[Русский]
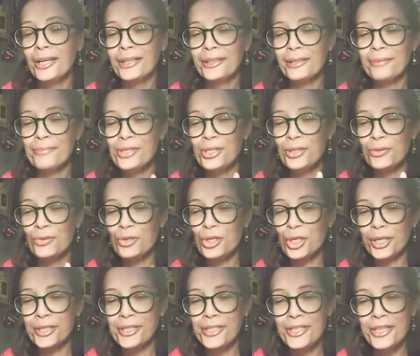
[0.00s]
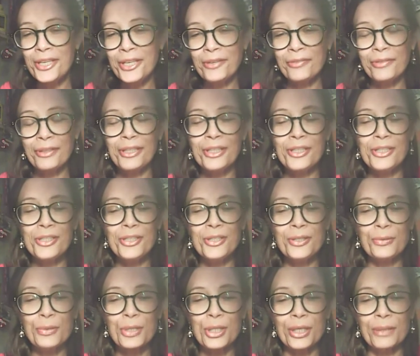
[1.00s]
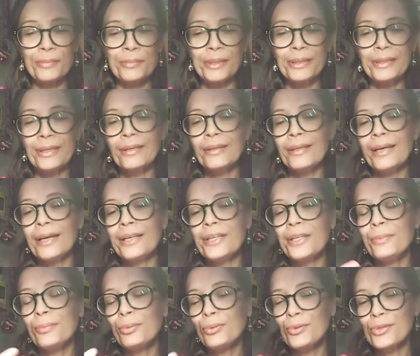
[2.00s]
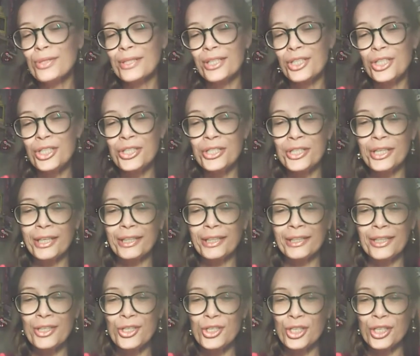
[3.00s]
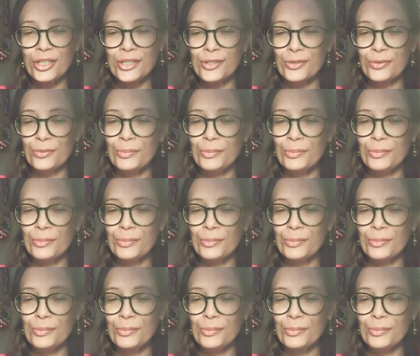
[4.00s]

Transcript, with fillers: там девушка дерево и девушка металл, они будут значительно отличаться.